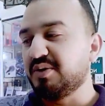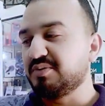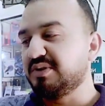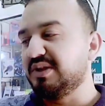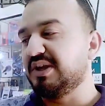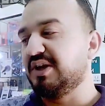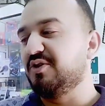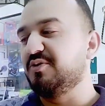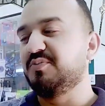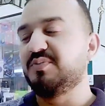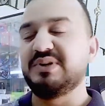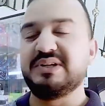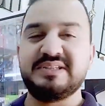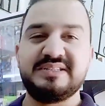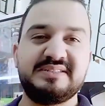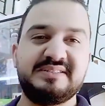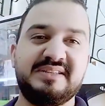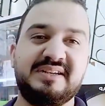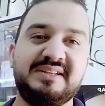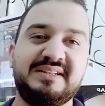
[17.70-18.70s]
تلقاو
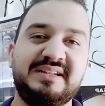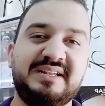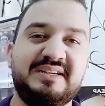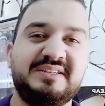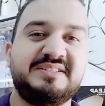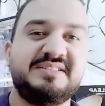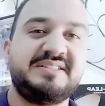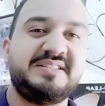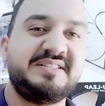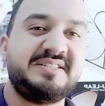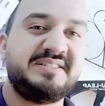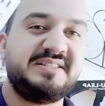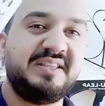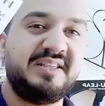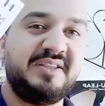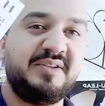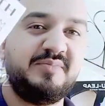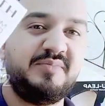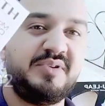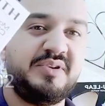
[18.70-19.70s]
بلاصه اش تي
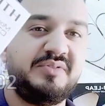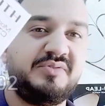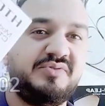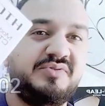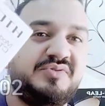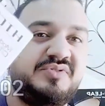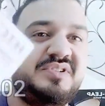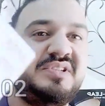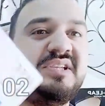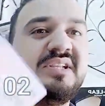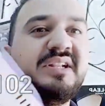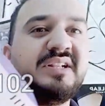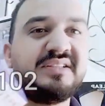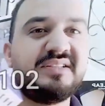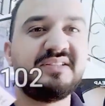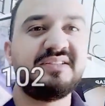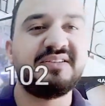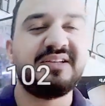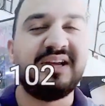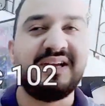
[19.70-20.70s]
سي 102 هي اللي
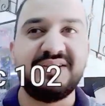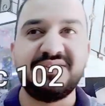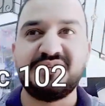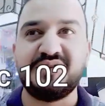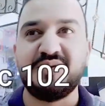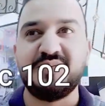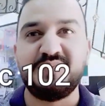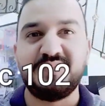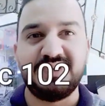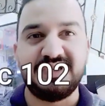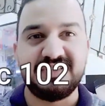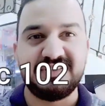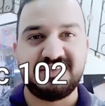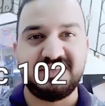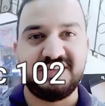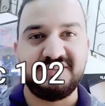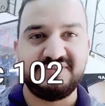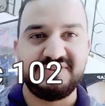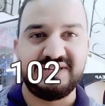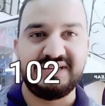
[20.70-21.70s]
تلقى بلاصه
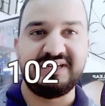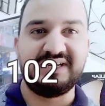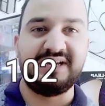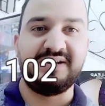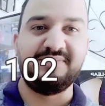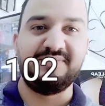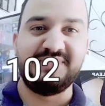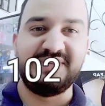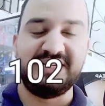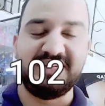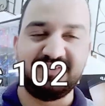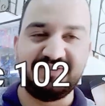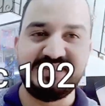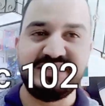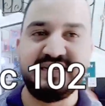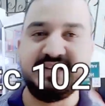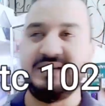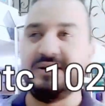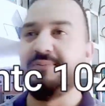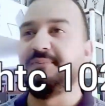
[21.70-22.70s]
في لاكام هي يعني نفس
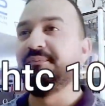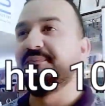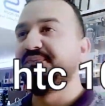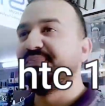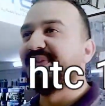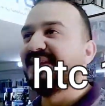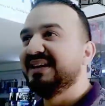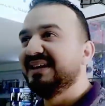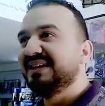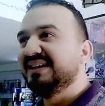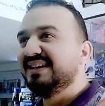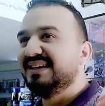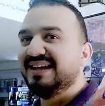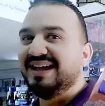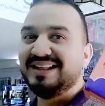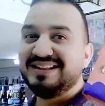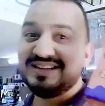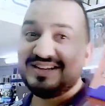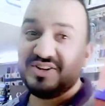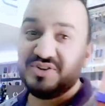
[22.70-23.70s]
لاكام
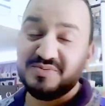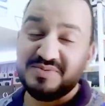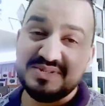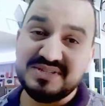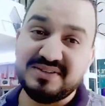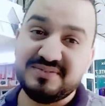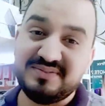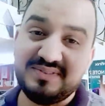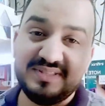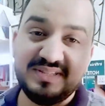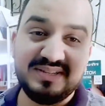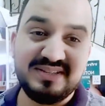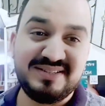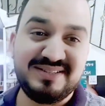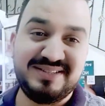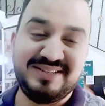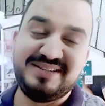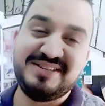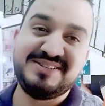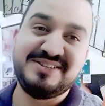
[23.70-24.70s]
هذه كانوا بزاف د الناس
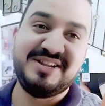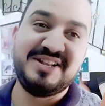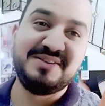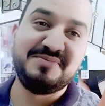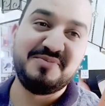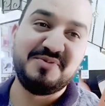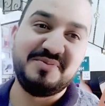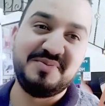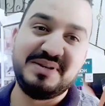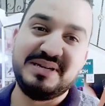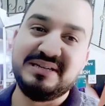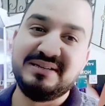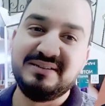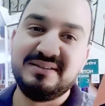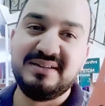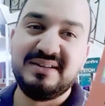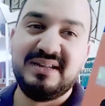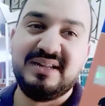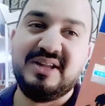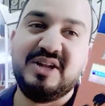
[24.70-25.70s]
يعني تعلموا بها
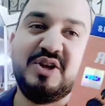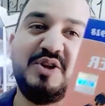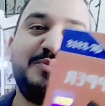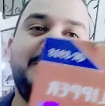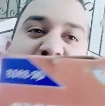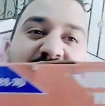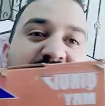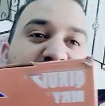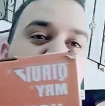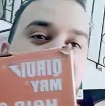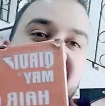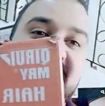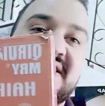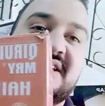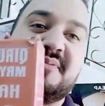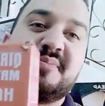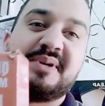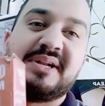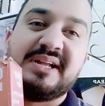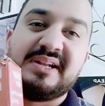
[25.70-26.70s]
حيت
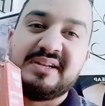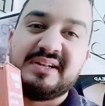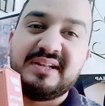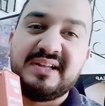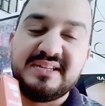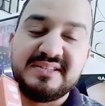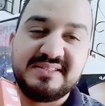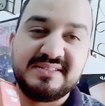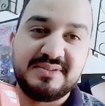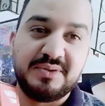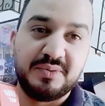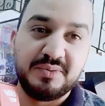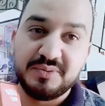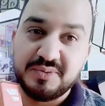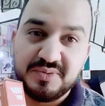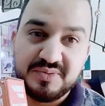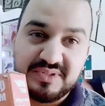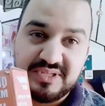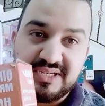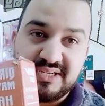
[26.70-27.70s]
تعتبر ارخص
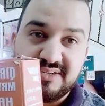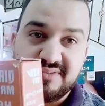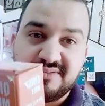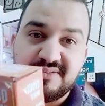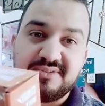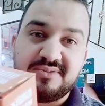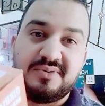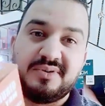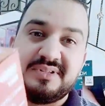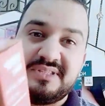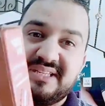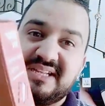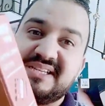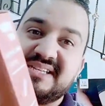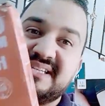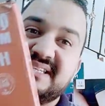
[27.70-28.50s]
طوندوز كاينه في السوق ديالها شي